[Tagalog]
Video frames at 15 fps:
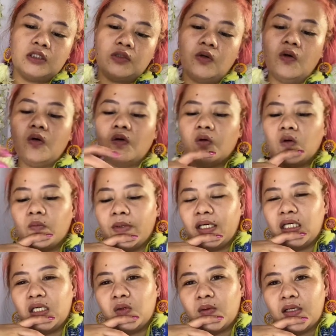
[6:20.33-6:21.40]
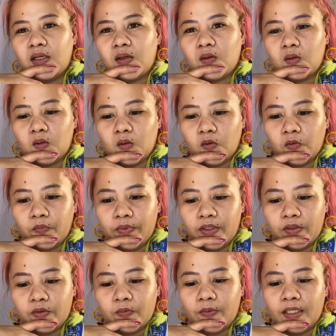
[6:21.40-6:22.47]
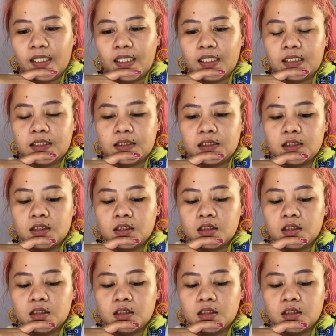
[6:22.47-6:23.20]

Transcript: oo, may iwan ako, pero parang